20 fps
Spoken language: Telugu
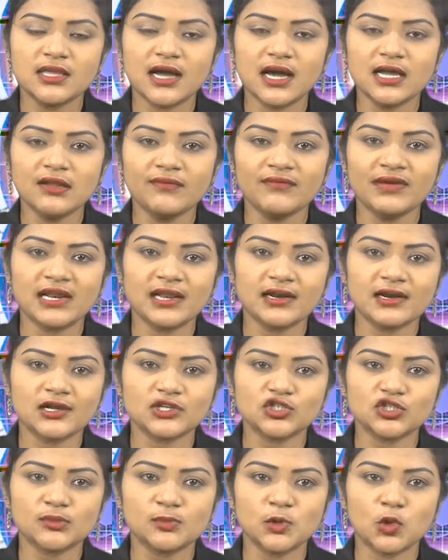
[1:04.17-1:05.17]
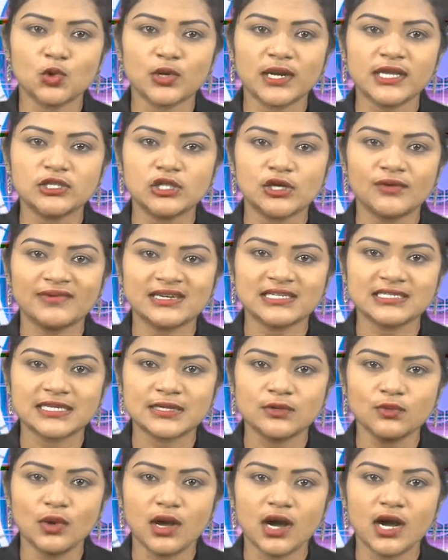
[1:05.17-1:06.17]
దానివల్ల రాష్ట్రంలో రైతుల
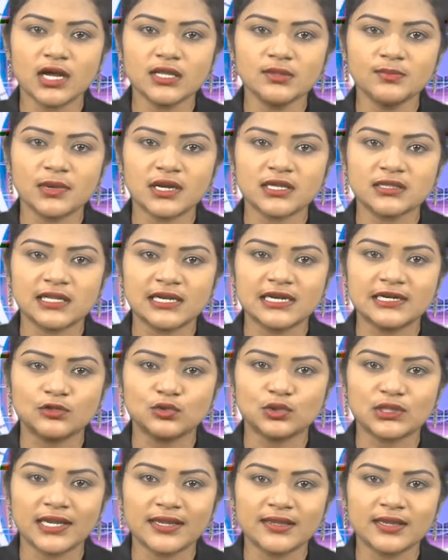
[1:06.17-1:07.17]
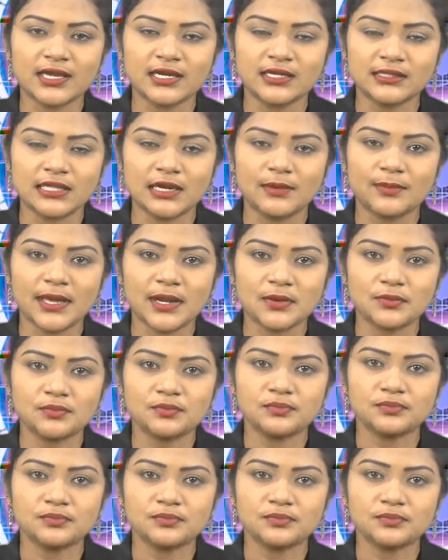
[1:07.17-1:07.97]
వలసలు ఆత్మహత్యలను తగ్గాయని తెలిపారు